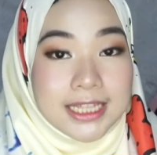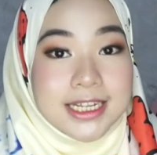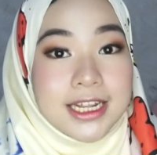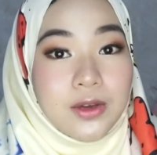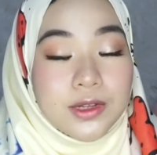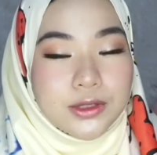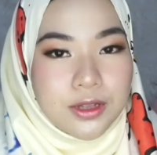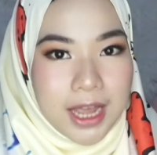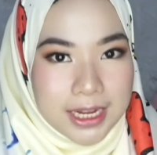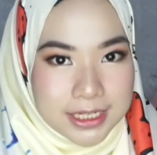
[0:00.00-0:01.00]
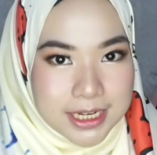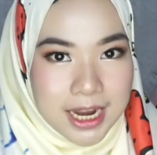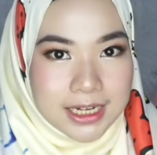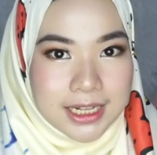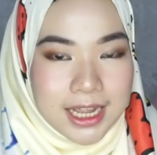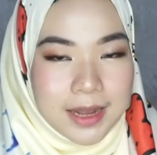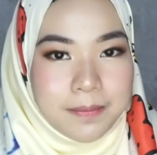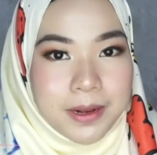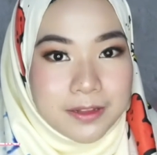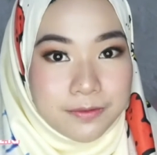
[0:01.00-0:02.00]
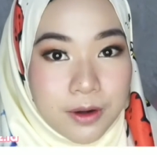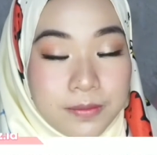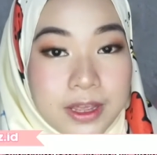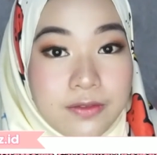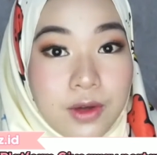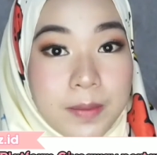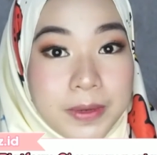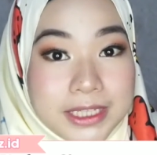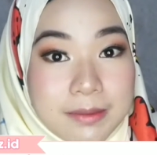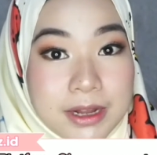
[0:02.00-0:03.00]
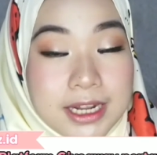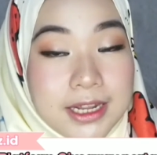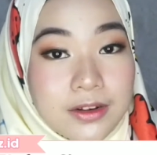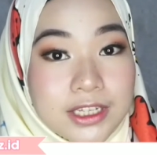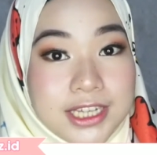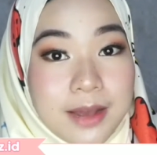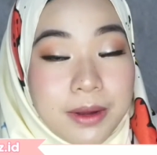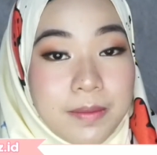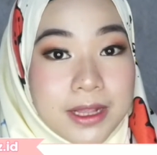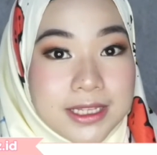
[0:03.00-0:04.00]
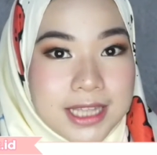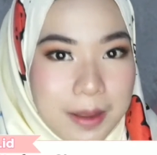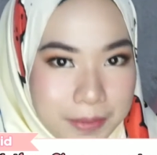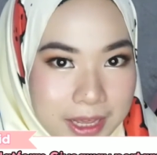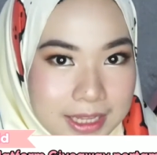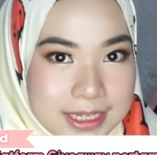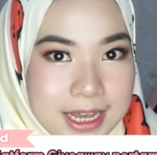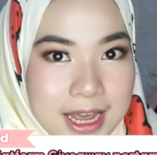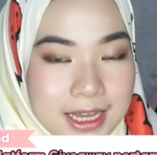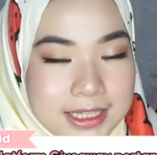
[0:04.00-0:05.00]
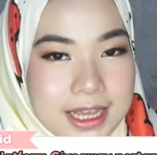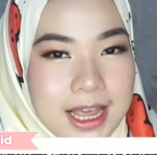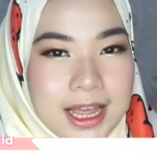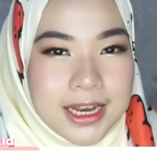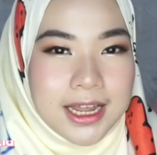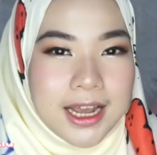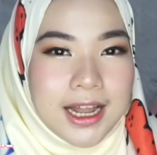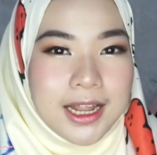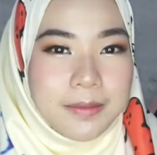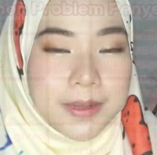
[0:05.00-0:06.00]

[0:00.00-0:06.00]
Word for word: Jadi Quiz.id adalah platform giveaway pertama di Indonesia yang berbasis aplikasi guys Nah kalian